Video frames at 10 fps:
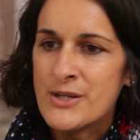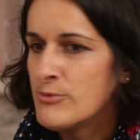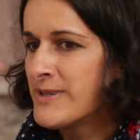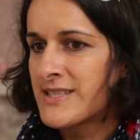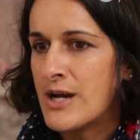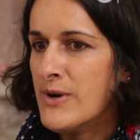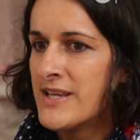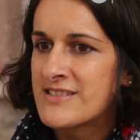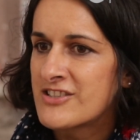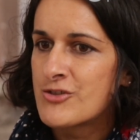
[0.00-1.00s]
man über Trauer
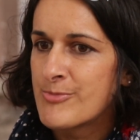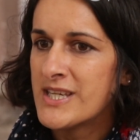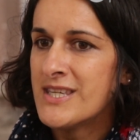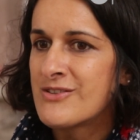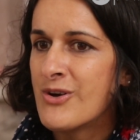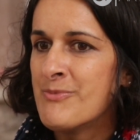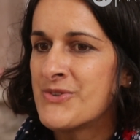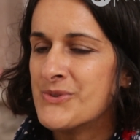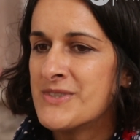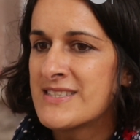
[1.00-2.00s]
ins Gespräch
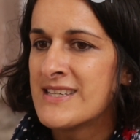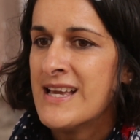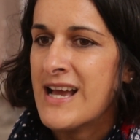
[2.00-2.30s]
kommt und